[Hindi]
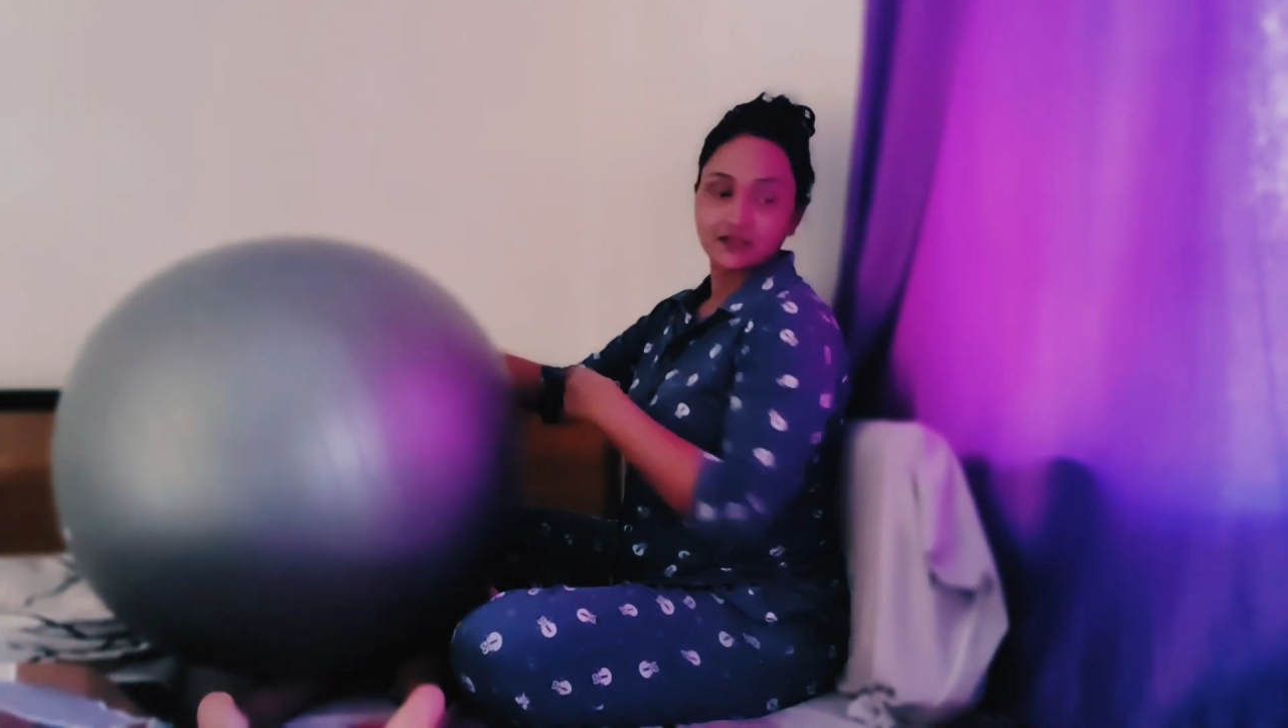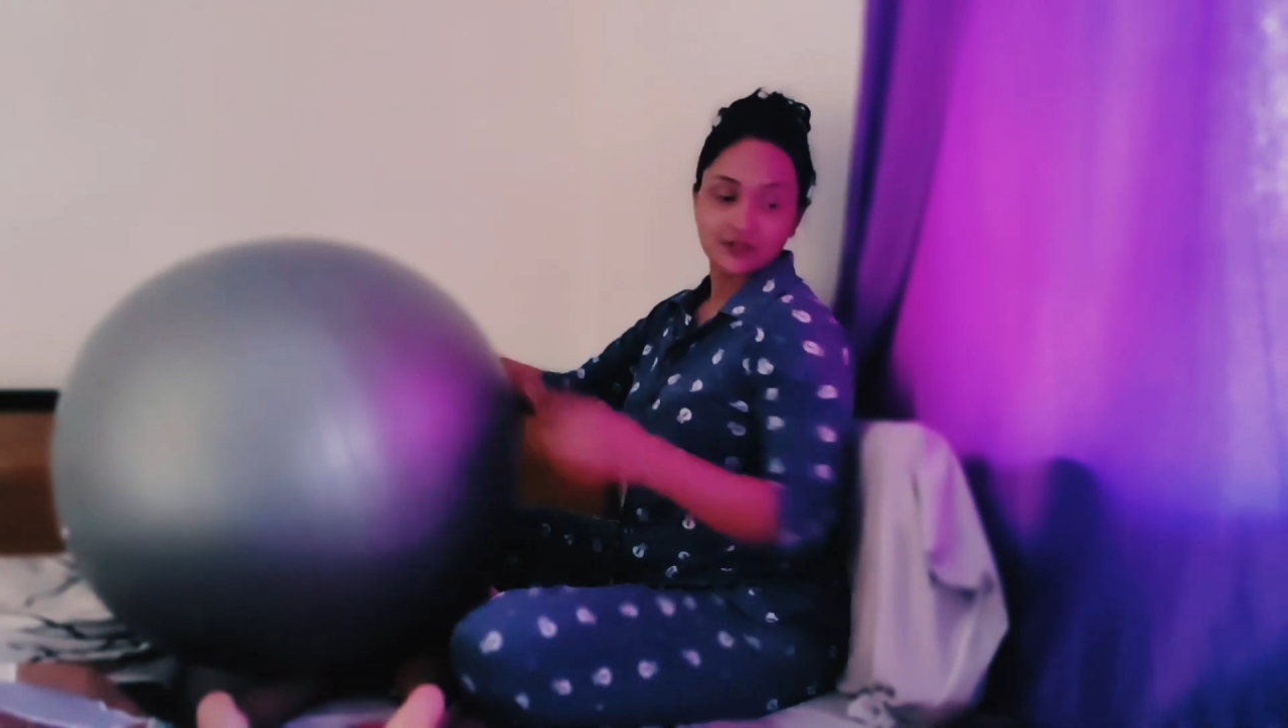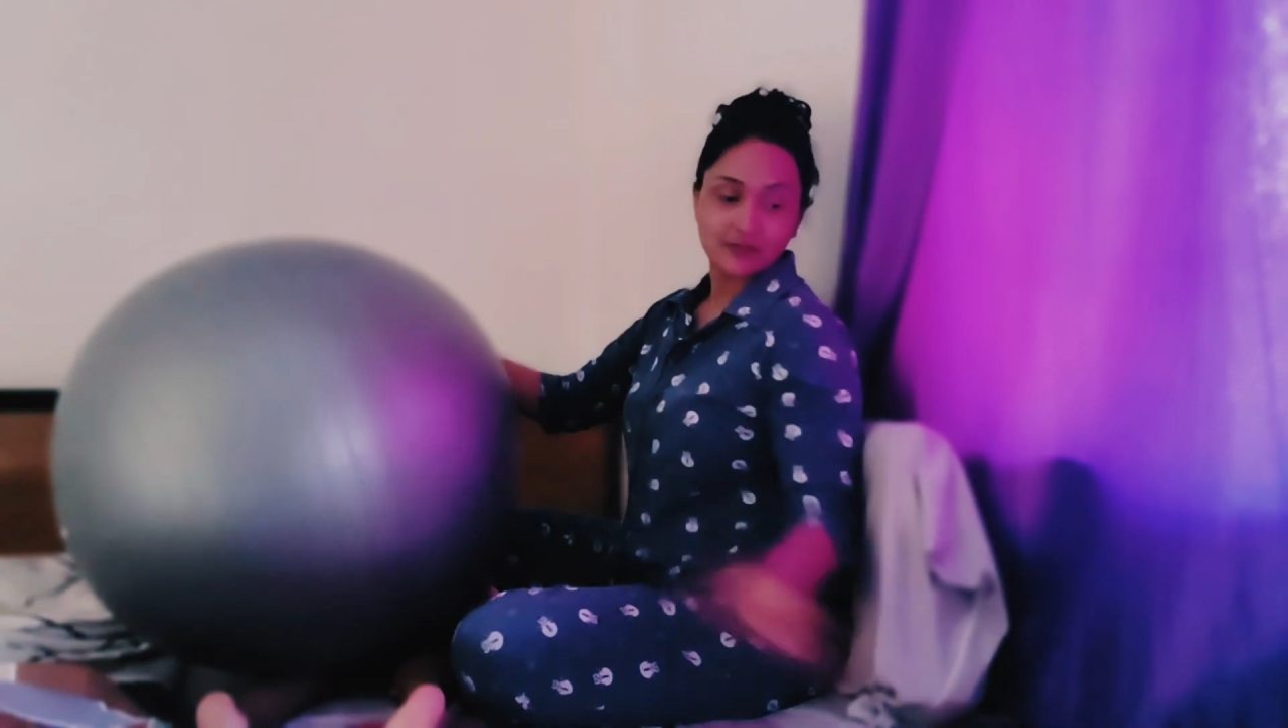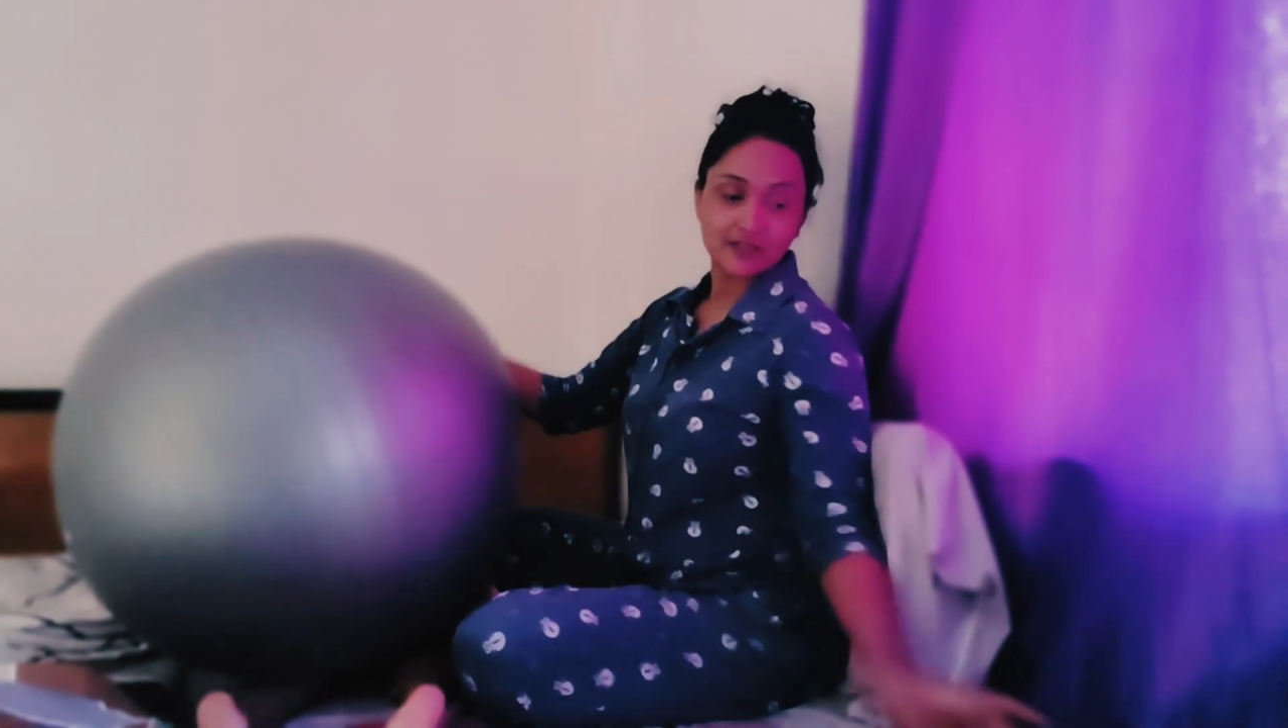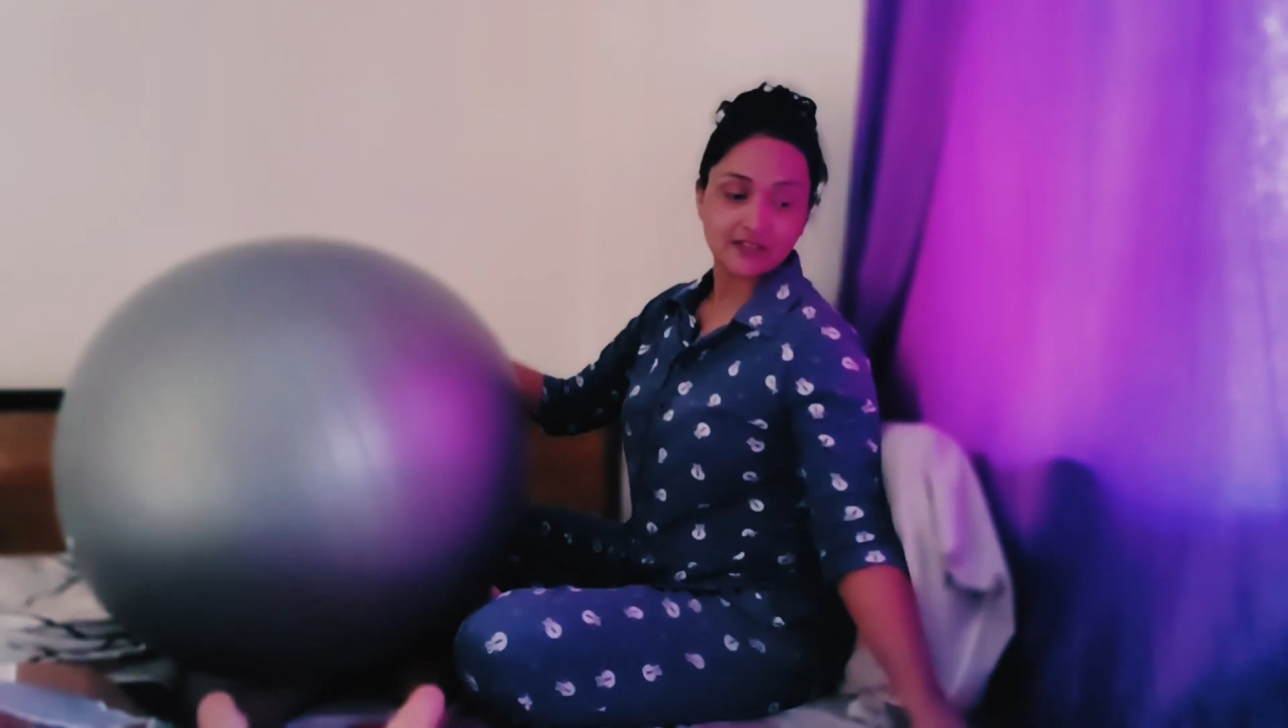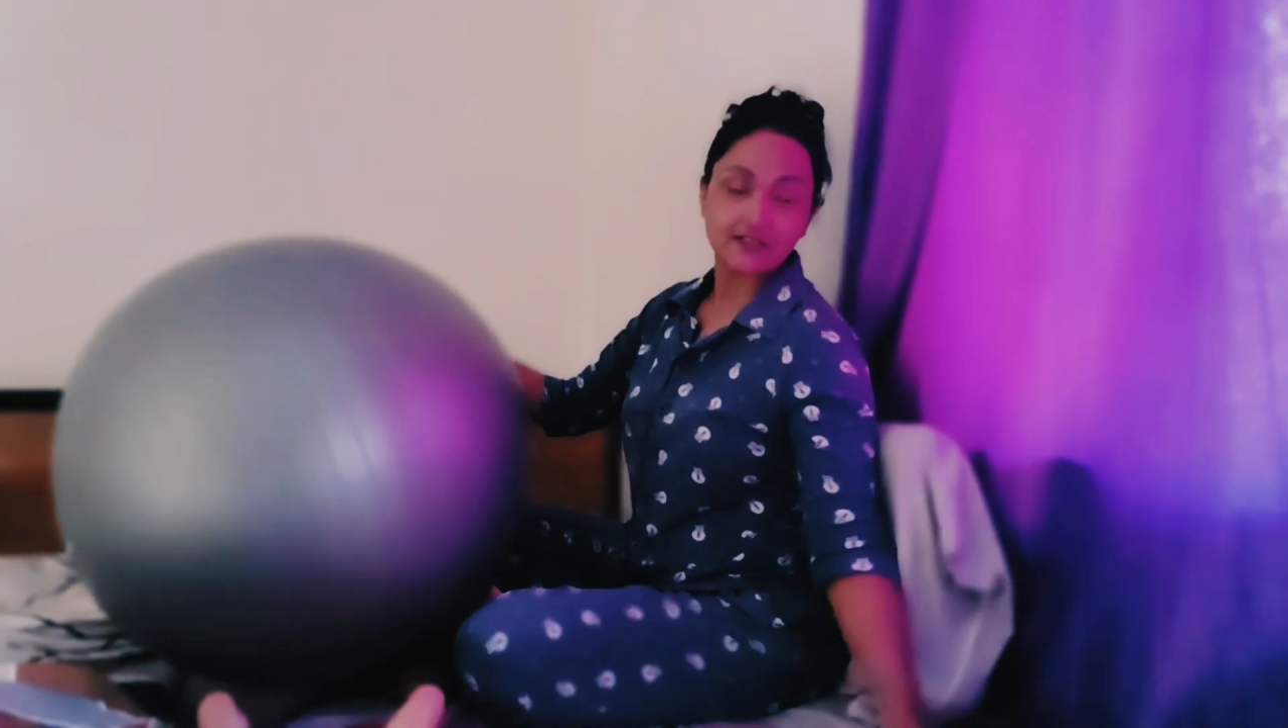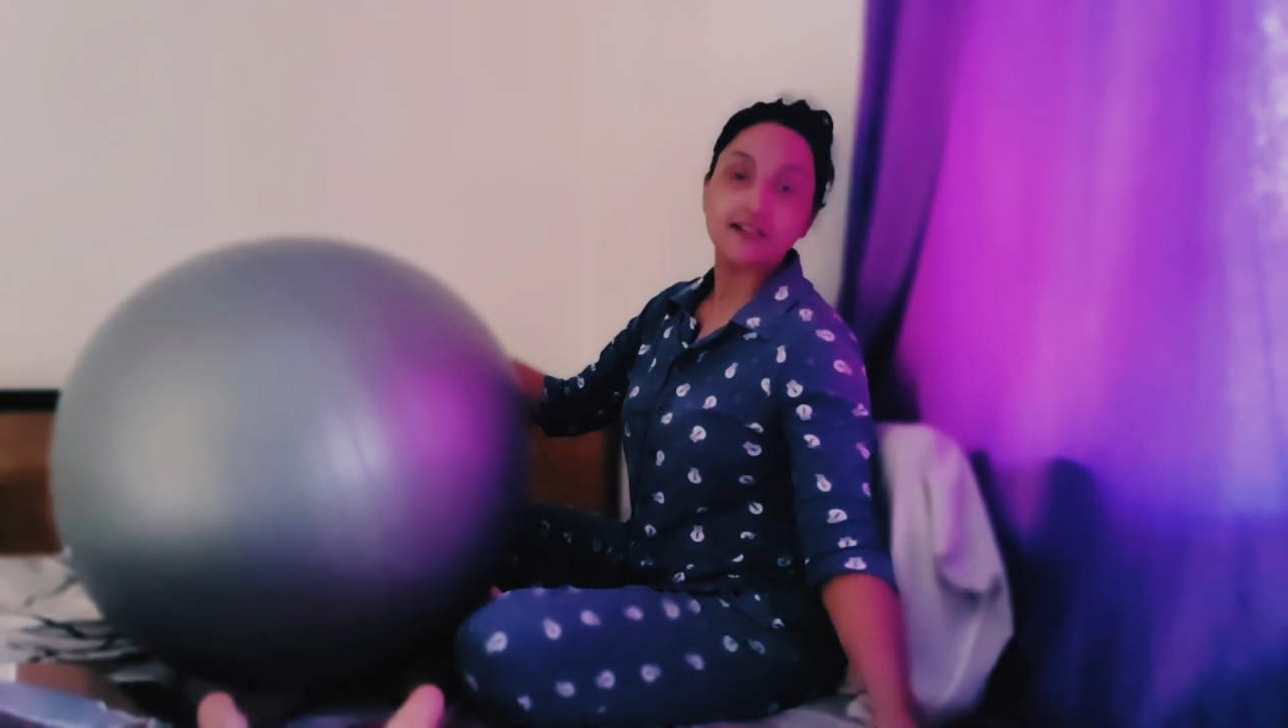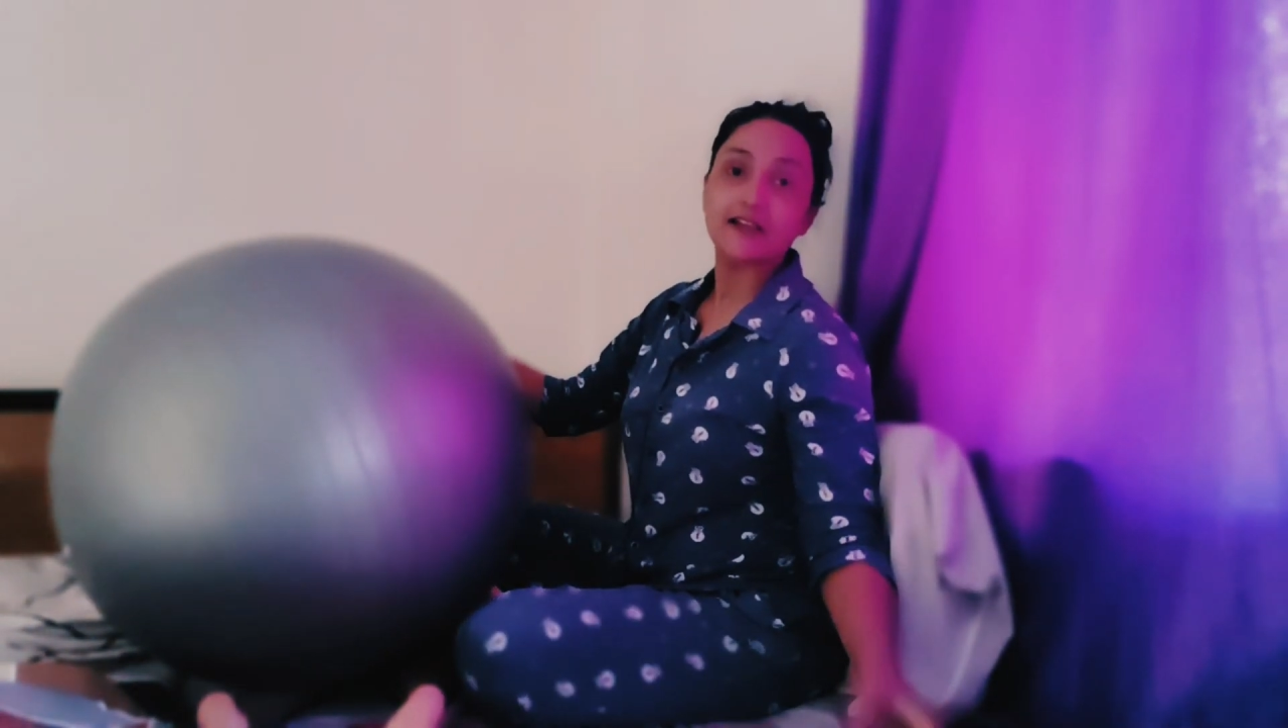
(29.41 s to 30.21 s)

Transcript: क्योंकि मैं इसे